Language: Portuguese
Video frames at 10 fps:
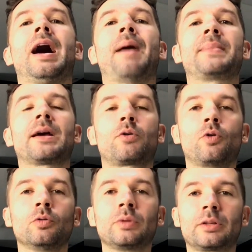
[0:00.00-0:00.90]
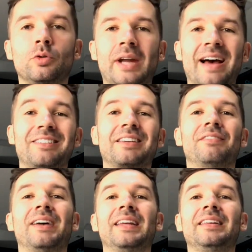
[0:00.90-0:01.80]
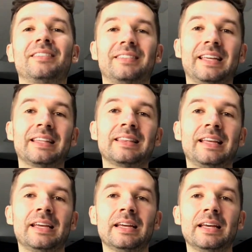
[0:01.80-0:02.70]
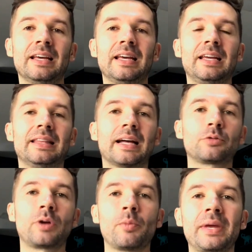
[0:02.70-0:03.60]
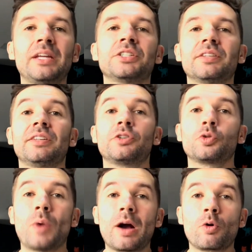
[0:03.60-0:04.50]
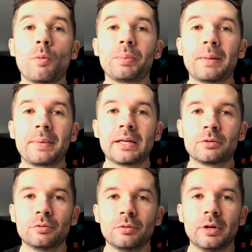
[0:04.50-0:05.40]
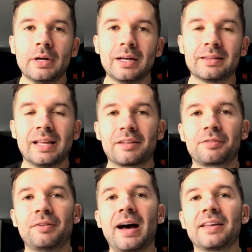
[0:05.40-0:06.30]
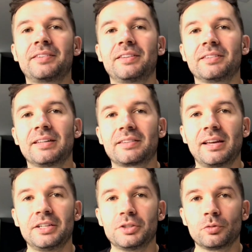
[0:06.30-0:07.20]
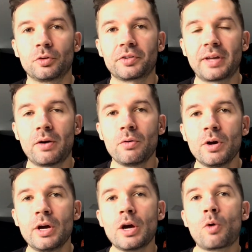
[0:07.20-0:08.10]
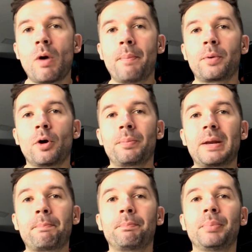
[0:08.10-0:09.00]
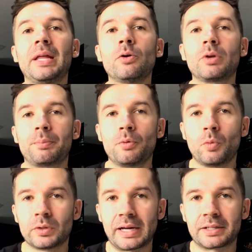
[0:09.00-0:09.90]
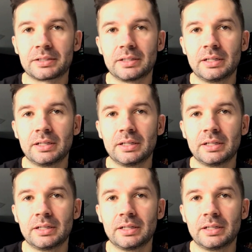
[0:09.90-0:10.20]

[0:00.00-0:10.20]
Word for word: a minha coluna torácica vai estender e naturalmente existe um acoplamento das fáscias dessa região dorsal com a própria pleura pulmonar.